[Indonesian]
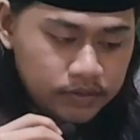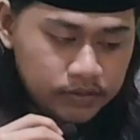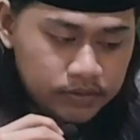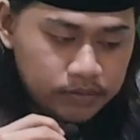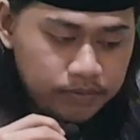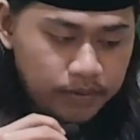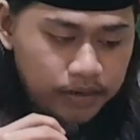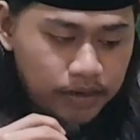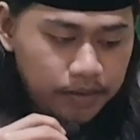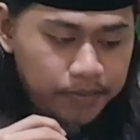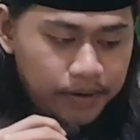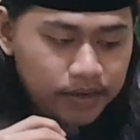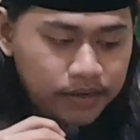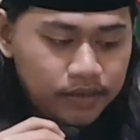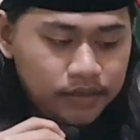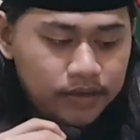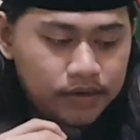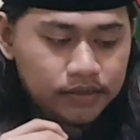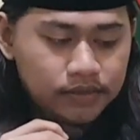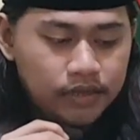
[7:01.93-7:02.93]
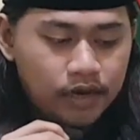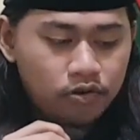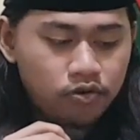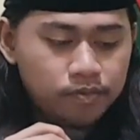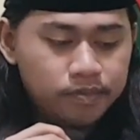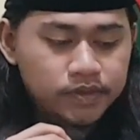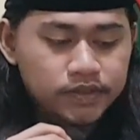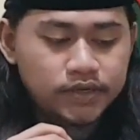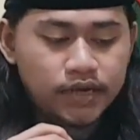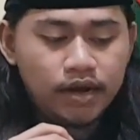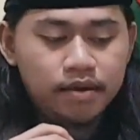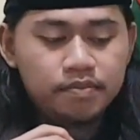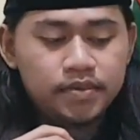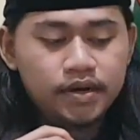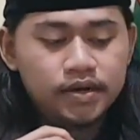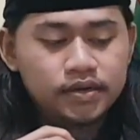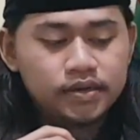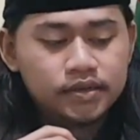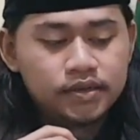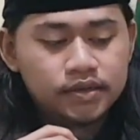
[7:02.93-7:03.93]
Sebagaimana kita ketahui
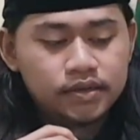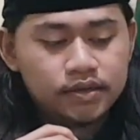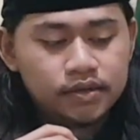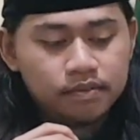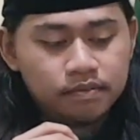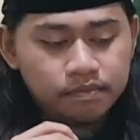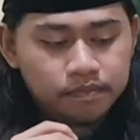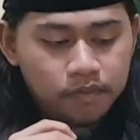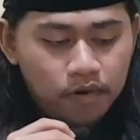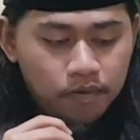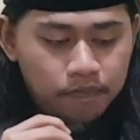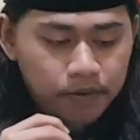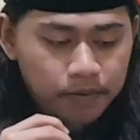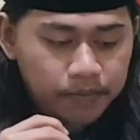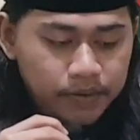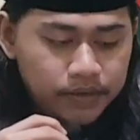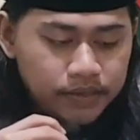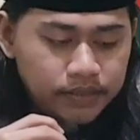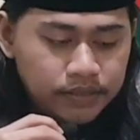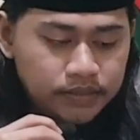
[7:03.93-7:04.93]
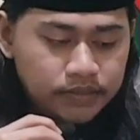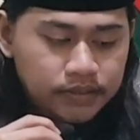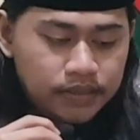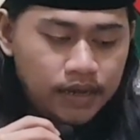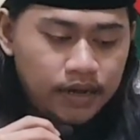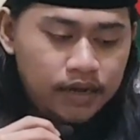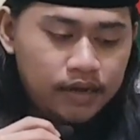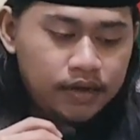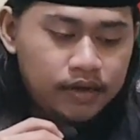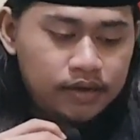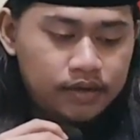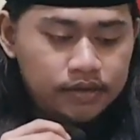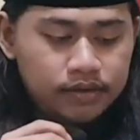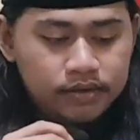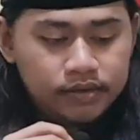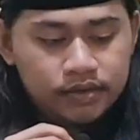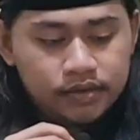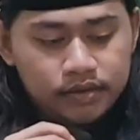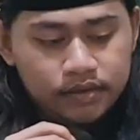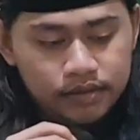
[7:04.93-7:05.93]
bersama bahwa pemerintah
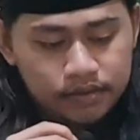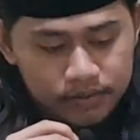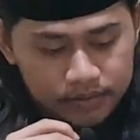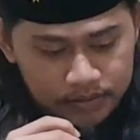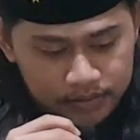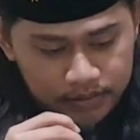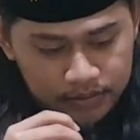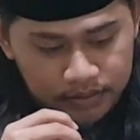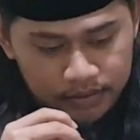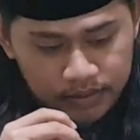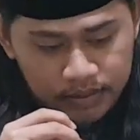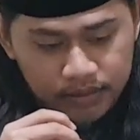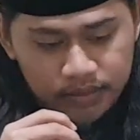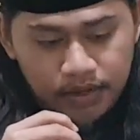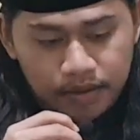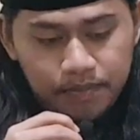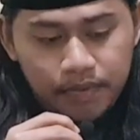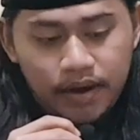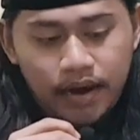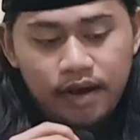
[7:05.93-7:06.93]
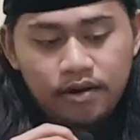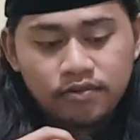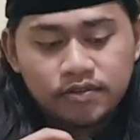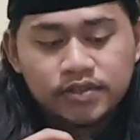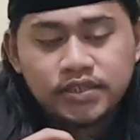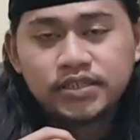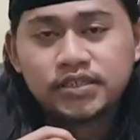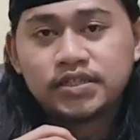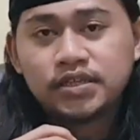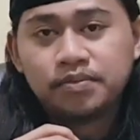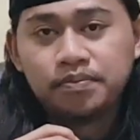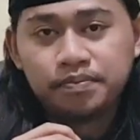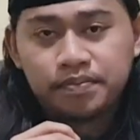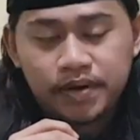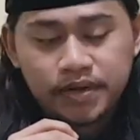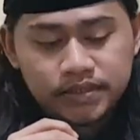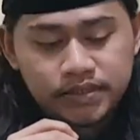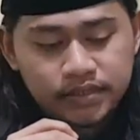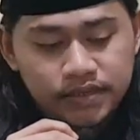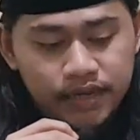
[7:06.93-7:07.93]
kita menganut sistem
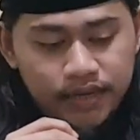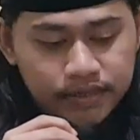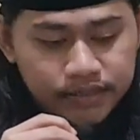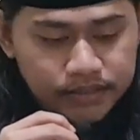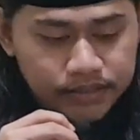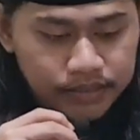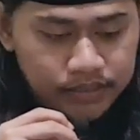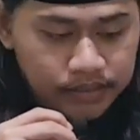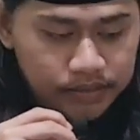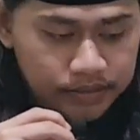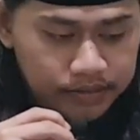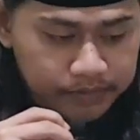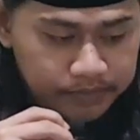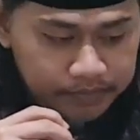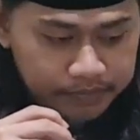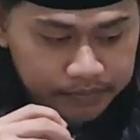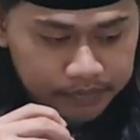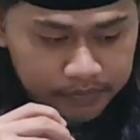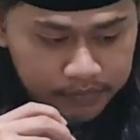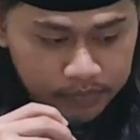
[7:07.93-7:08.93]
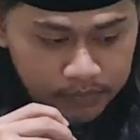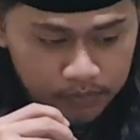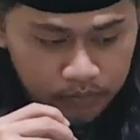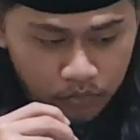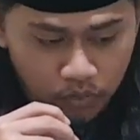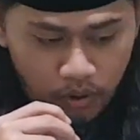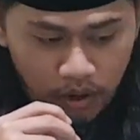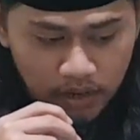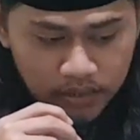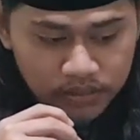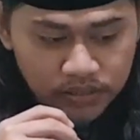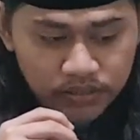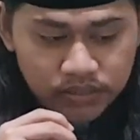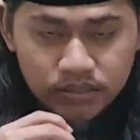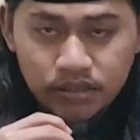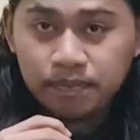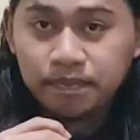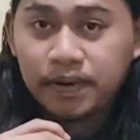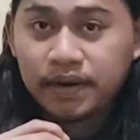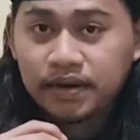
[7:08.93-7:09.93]
presidensil, bukan
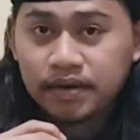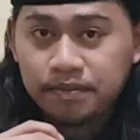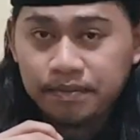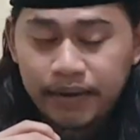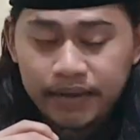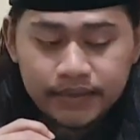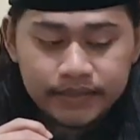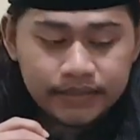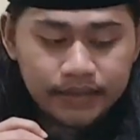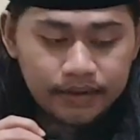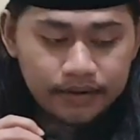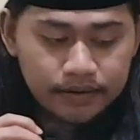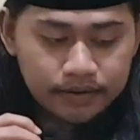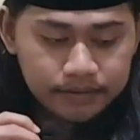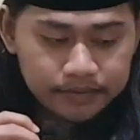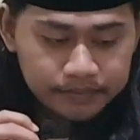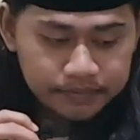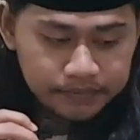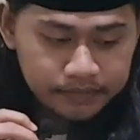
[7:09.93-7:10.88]
sistem parlementer